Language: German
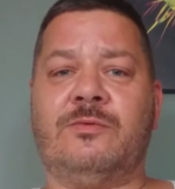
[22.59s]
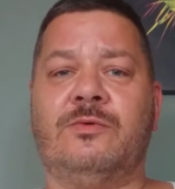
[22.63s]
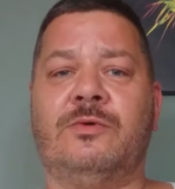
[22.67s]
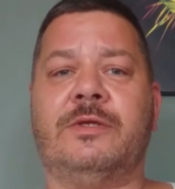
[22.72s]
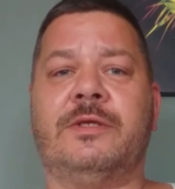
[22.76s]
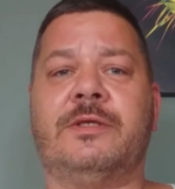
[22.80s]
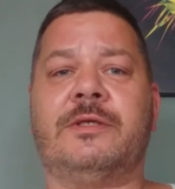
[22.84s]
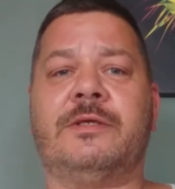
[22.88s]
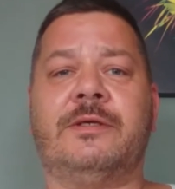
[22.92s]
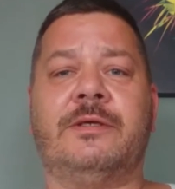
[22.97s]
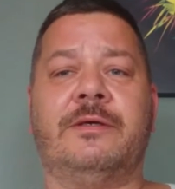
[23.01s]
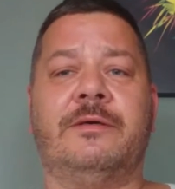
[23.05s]

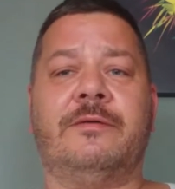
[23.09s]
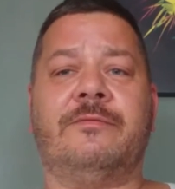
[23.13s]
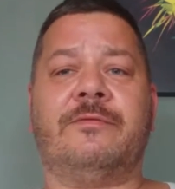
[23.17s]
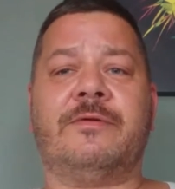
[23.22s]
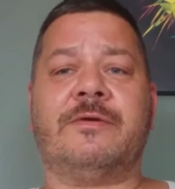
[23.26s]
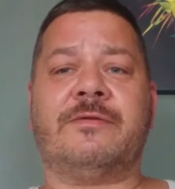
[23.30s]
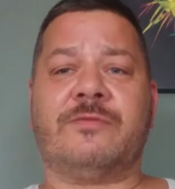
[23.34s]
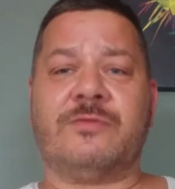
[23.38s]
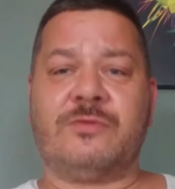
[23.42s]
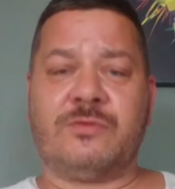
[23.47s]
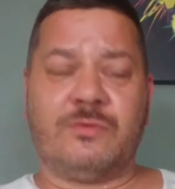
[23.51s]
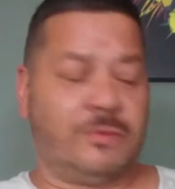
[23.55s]
Und äh,
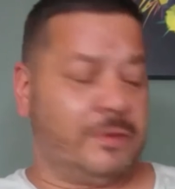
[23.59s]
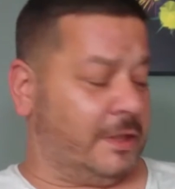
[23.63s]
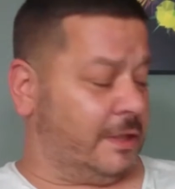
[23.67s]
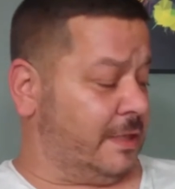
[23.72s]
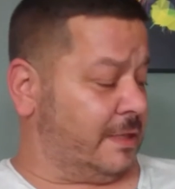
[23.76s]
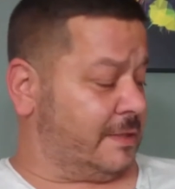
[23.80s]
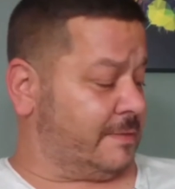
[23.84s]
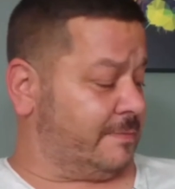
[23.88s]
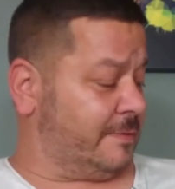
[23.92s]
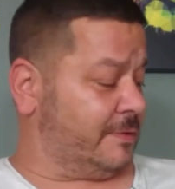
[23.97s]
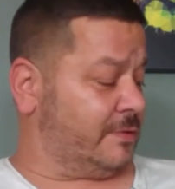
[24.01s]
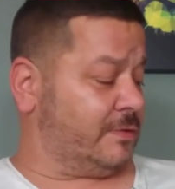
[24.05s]
wir versuchen
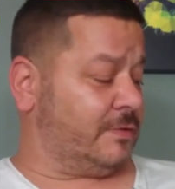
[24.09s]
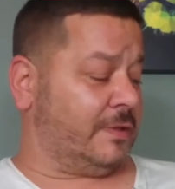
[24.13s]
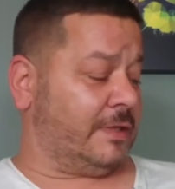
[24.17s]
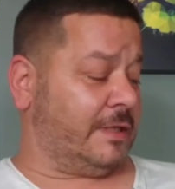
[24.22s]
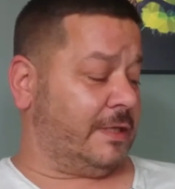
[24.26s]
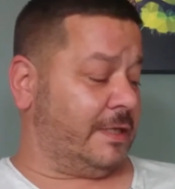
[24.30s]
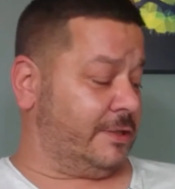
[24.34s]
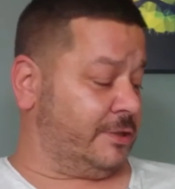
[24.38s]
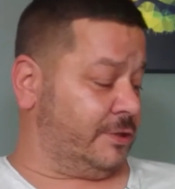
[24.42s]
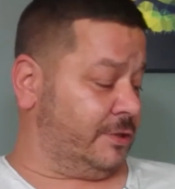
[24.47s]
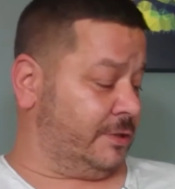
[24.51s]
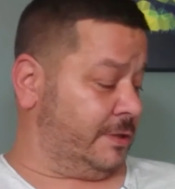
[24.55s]
den jetzt mal zu
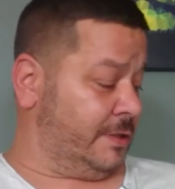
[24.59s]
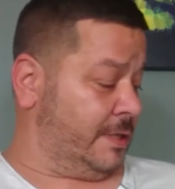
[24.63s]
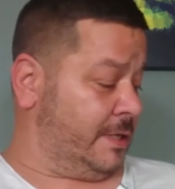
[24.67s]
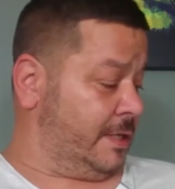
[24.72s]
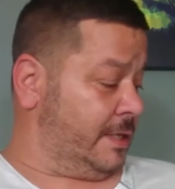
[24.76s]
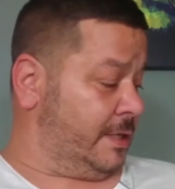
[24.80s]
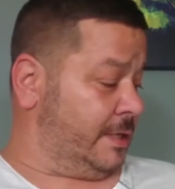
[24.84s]
erreichen.